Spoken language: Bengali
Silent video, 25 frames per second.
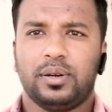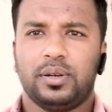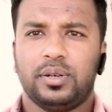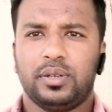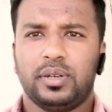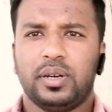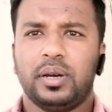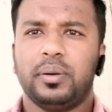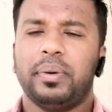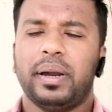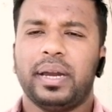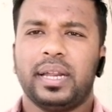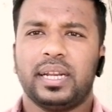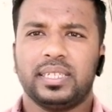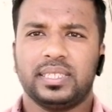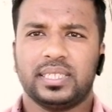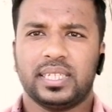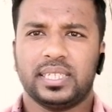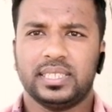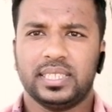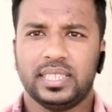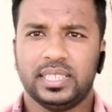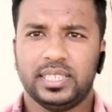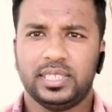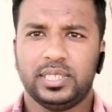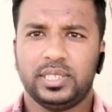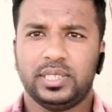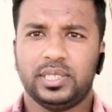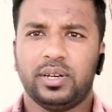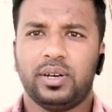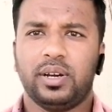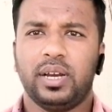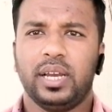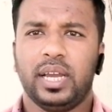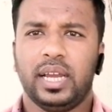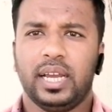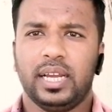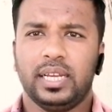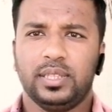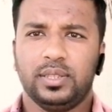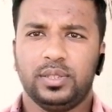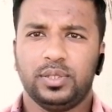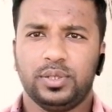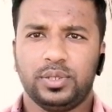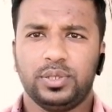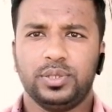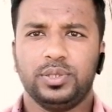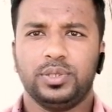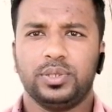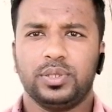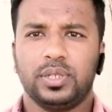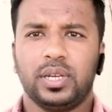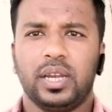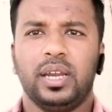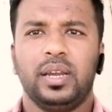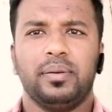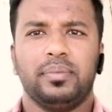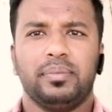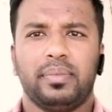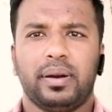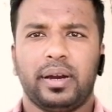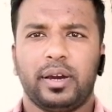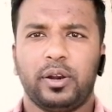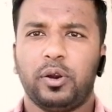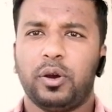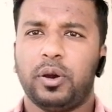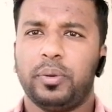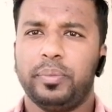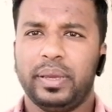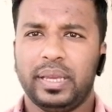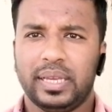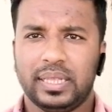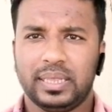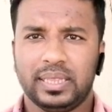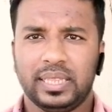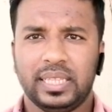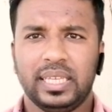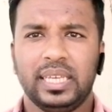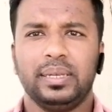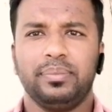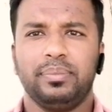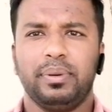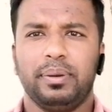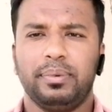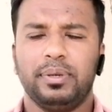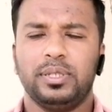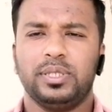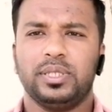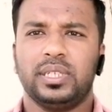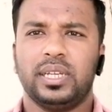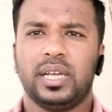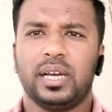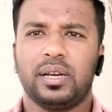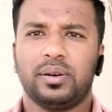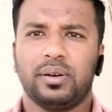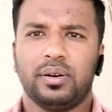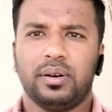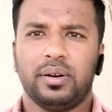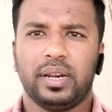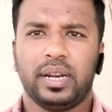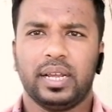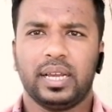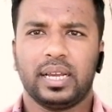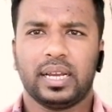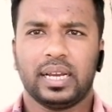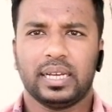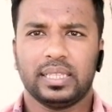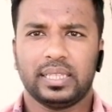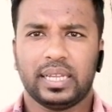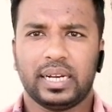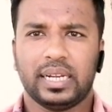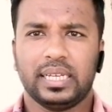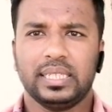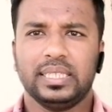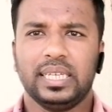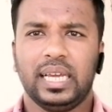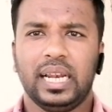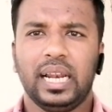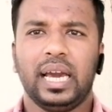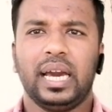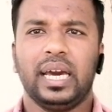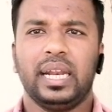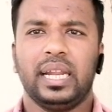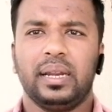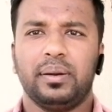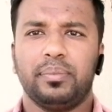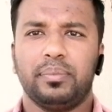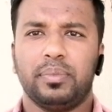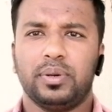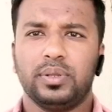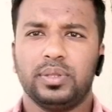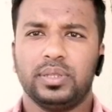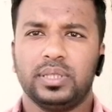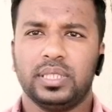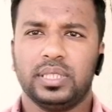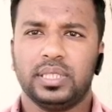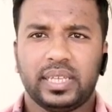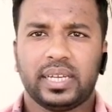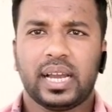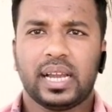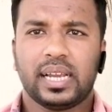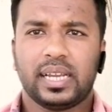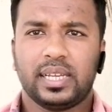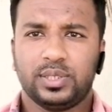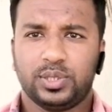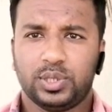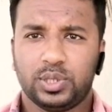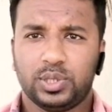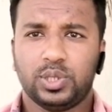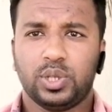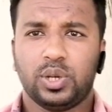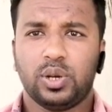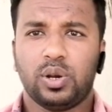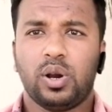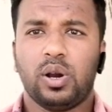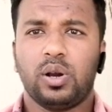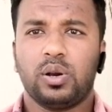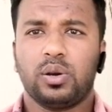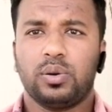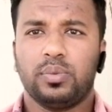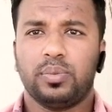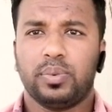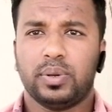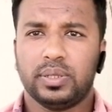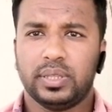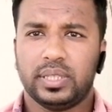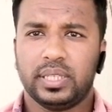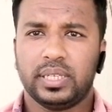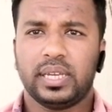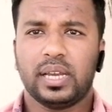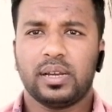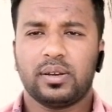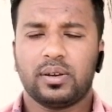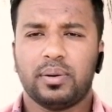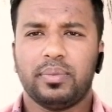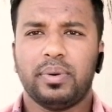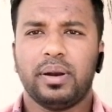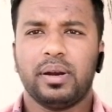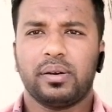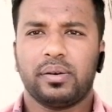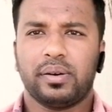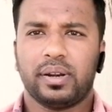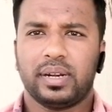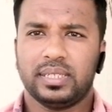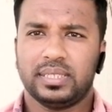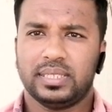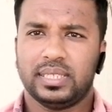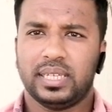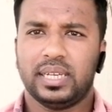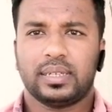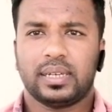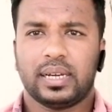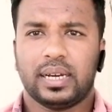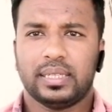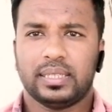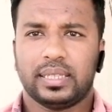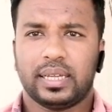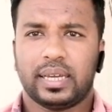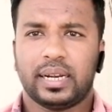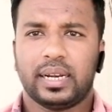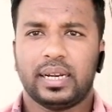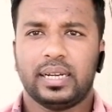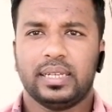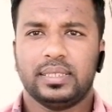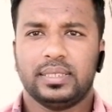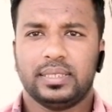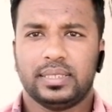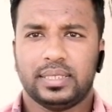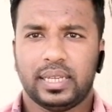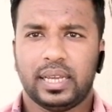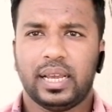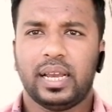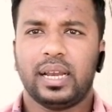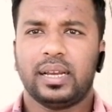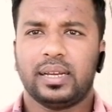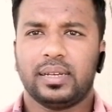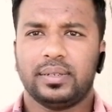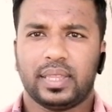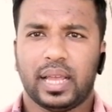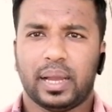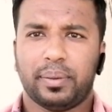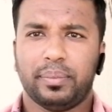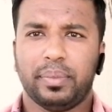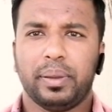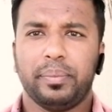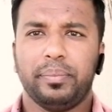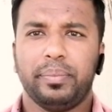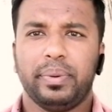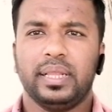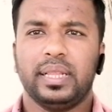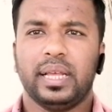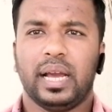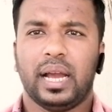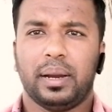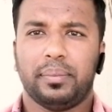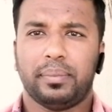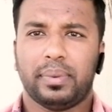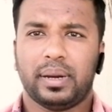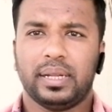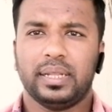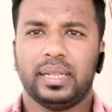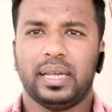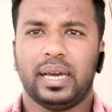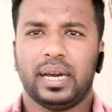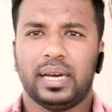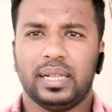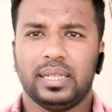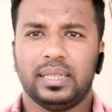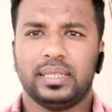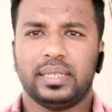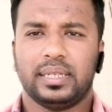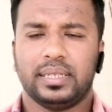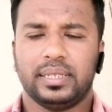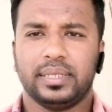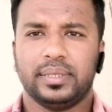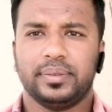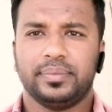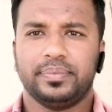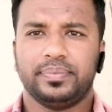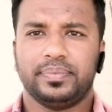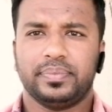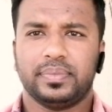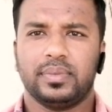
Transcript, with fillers: করোনা ভাইরাসের সৃষ্ট এই দুর্যোগে মানবিক দিক বিবেচনা করে কাতারের জেলখানার বন্দী থাকা কিছু সংখ্যক বন্দীকে ক্ষমা করেছেন কাতারের শেখ তামিম বিদ হামাদ আলতানি